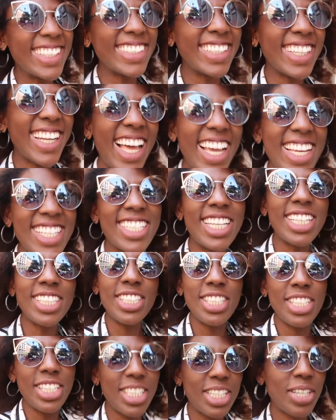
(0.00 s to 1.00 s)
e de lá a
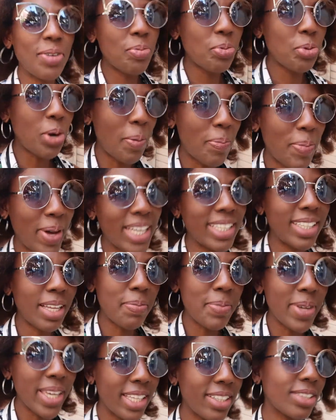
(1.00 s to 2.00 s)
gente ia pro
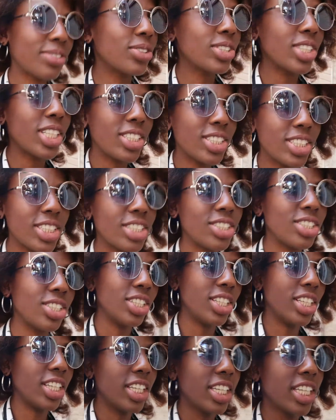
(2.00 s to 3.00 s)
apartamento onde a
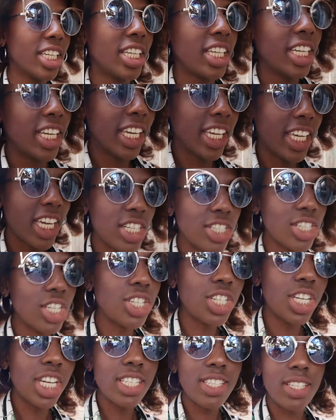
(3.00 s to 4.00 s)
gente... que a
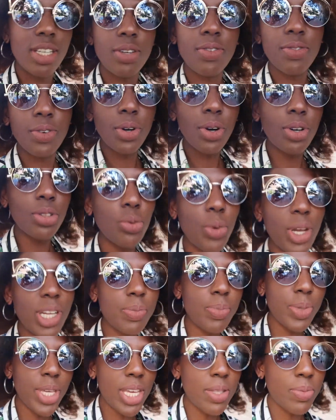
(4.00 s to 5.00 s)
gente reservou no
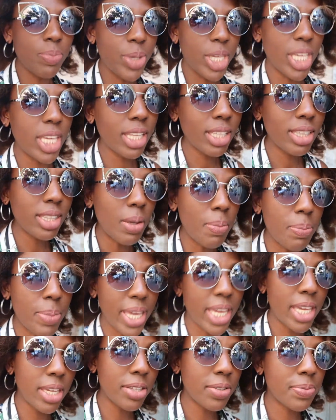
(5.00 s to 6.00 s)
Airbnb
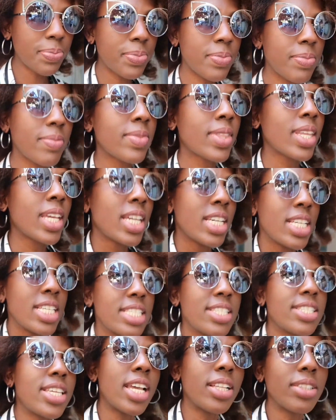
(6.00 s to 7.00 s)
também.
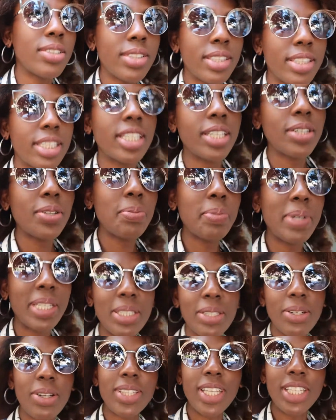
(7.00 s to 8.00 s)
Sendo que o
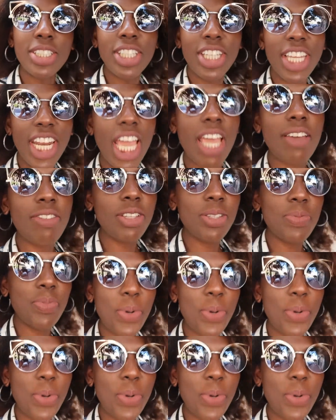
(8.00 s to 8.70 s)
metrô tá de greve